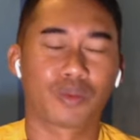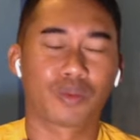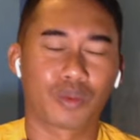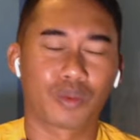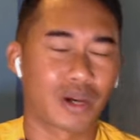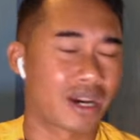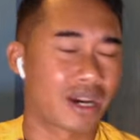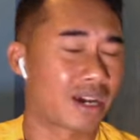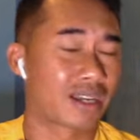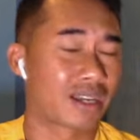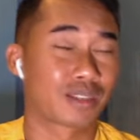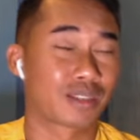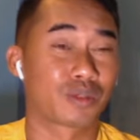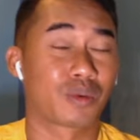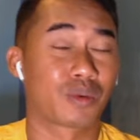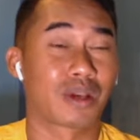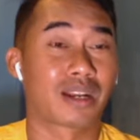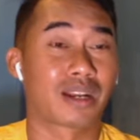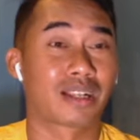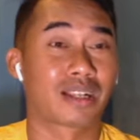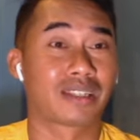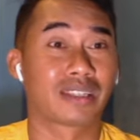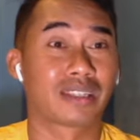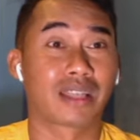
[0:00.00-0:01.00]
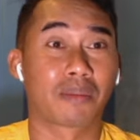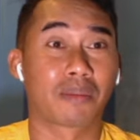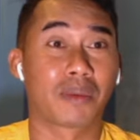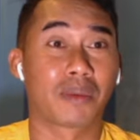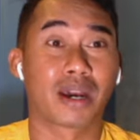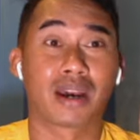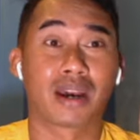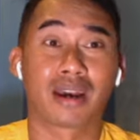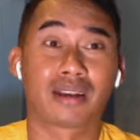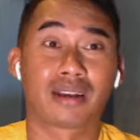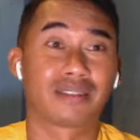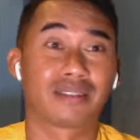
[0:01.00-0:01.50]
wah suaranya tambah
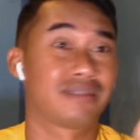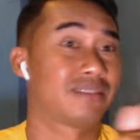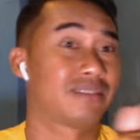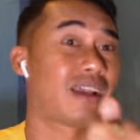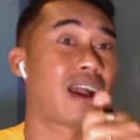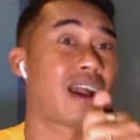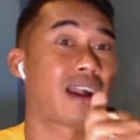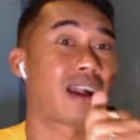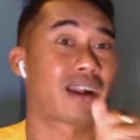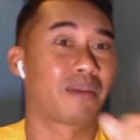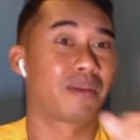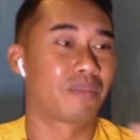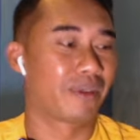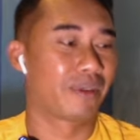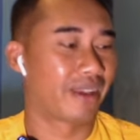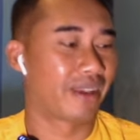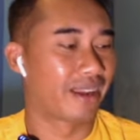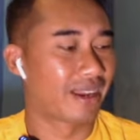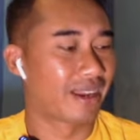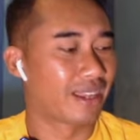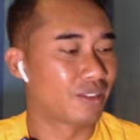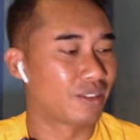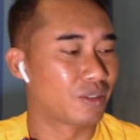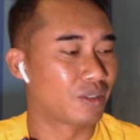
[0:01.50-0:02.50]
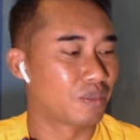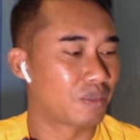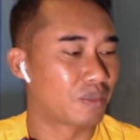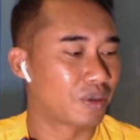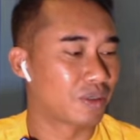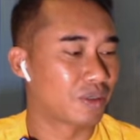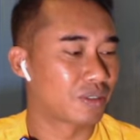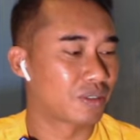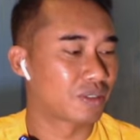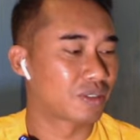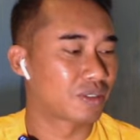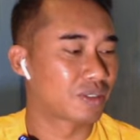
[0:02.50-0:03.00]
cakep, geng. Lanjut,
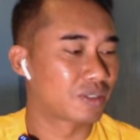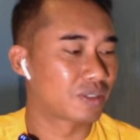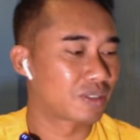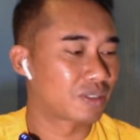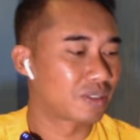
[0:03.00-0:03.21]
bos.